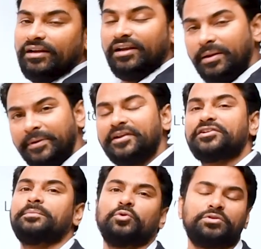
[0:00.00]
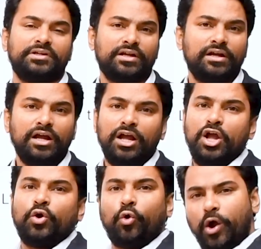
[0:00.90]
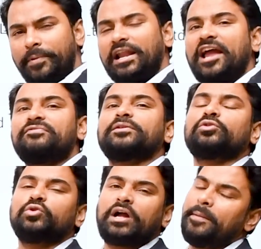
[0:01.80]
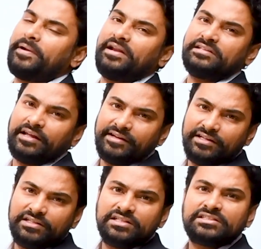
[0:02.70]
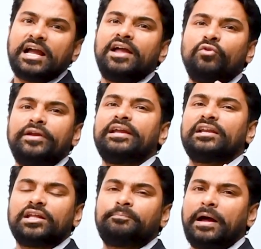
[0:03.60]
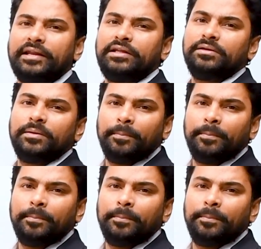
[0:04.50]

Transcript: लिमिटेशन भी होती है कोई भी लाइफ में दोस्तों काम करने जा रहे हैं चाहे वो एक गिलास पानी